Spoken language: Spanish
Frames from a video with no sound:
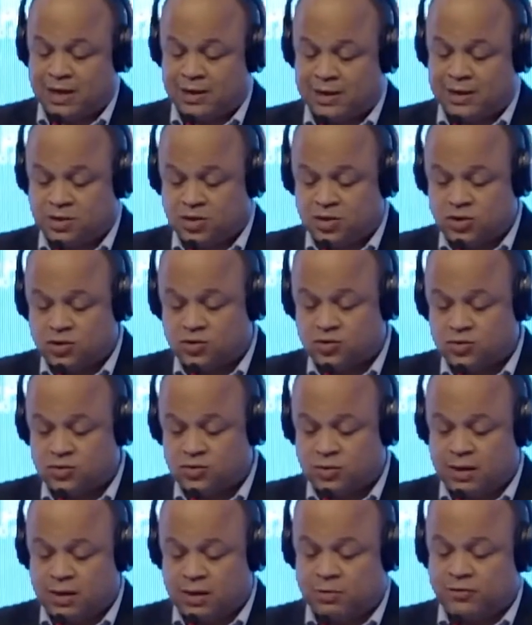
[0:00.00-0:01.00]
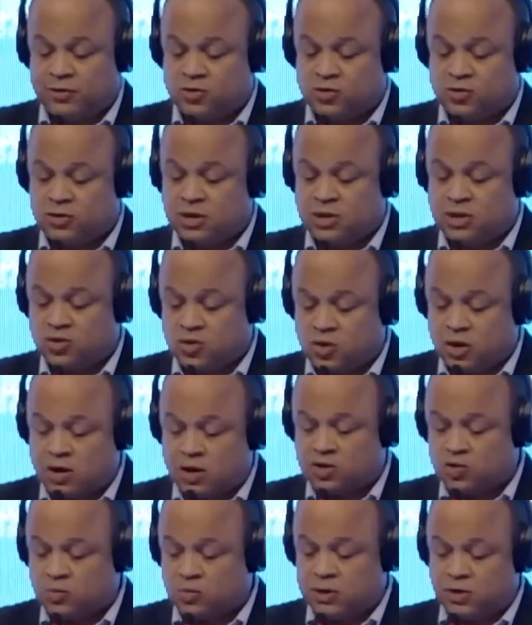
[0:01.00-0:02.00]
también profesor
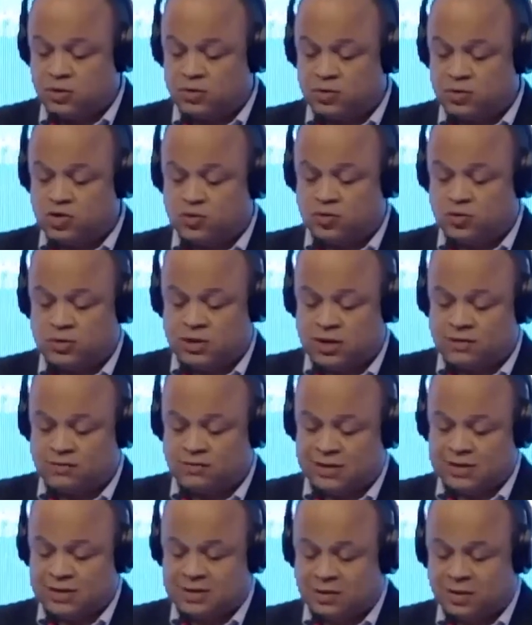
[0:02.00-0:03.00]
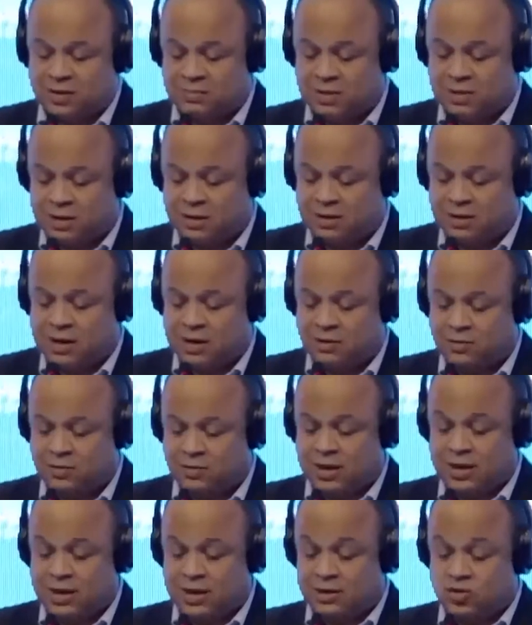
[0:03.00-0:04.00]
em, de la ESCAS
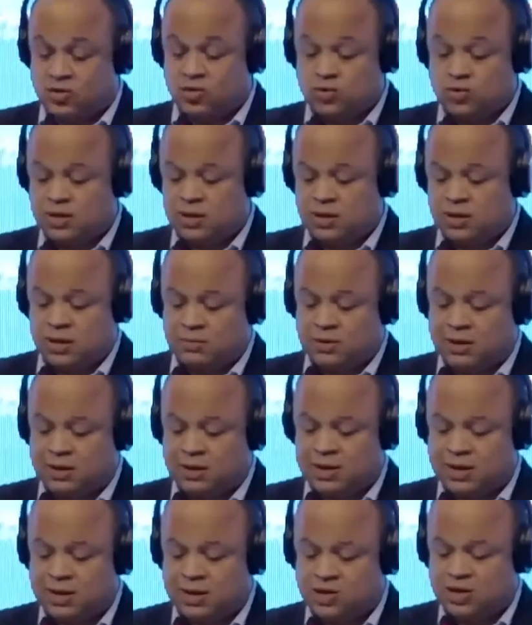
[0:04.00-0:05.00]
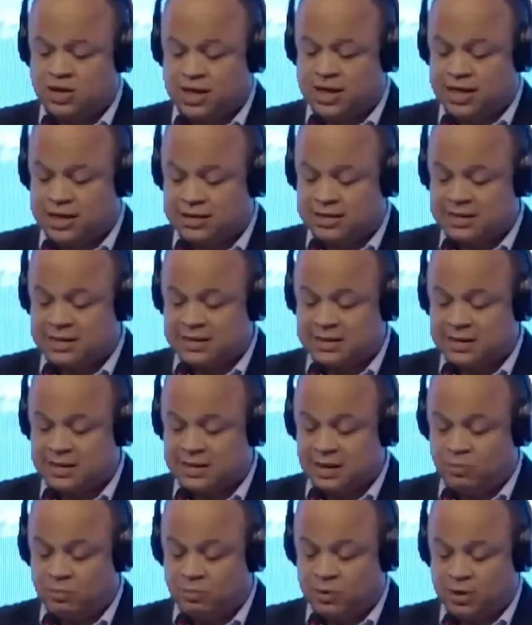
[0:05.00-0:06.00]
IP.
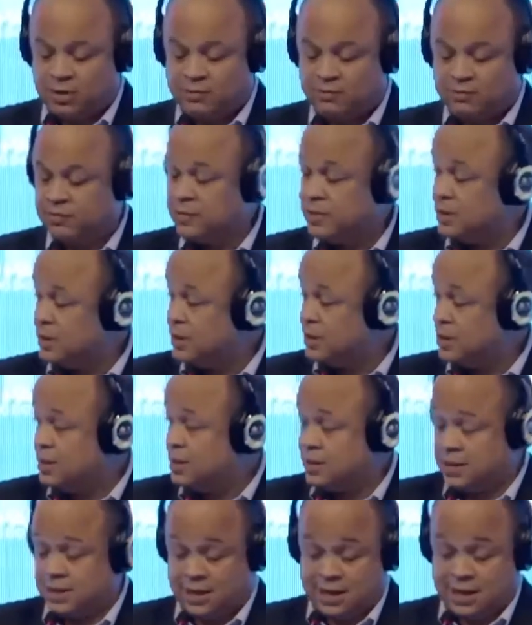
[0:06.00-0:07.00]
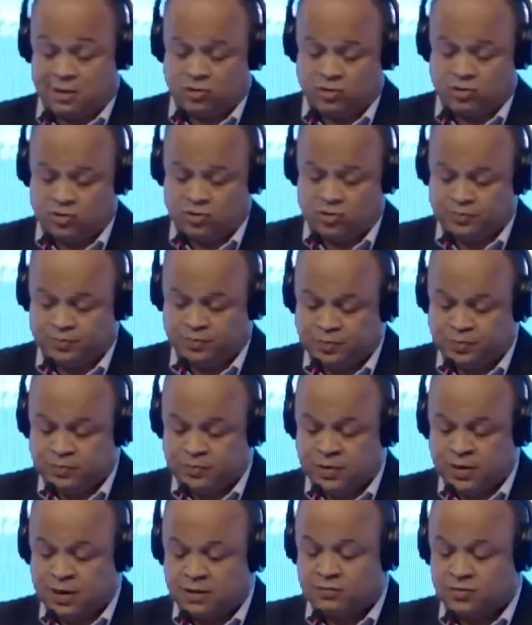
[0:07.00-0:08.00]
Claudio, tu eh,
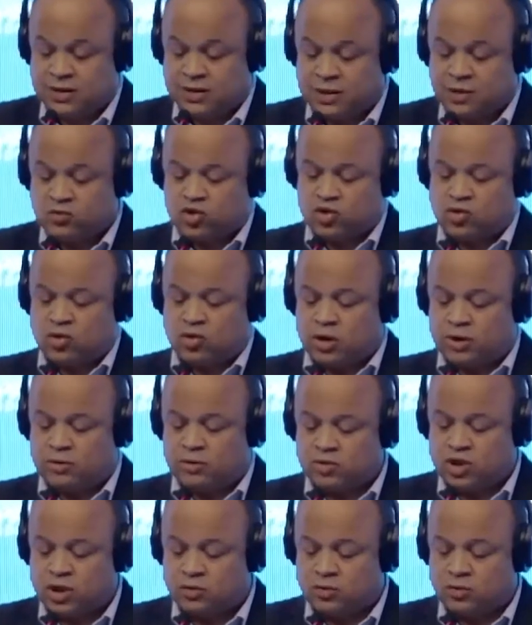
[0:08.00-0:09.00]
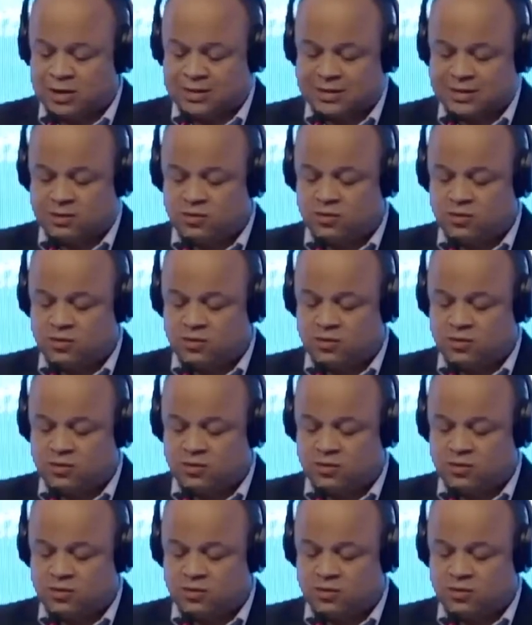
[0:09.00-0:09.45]
historial de conservación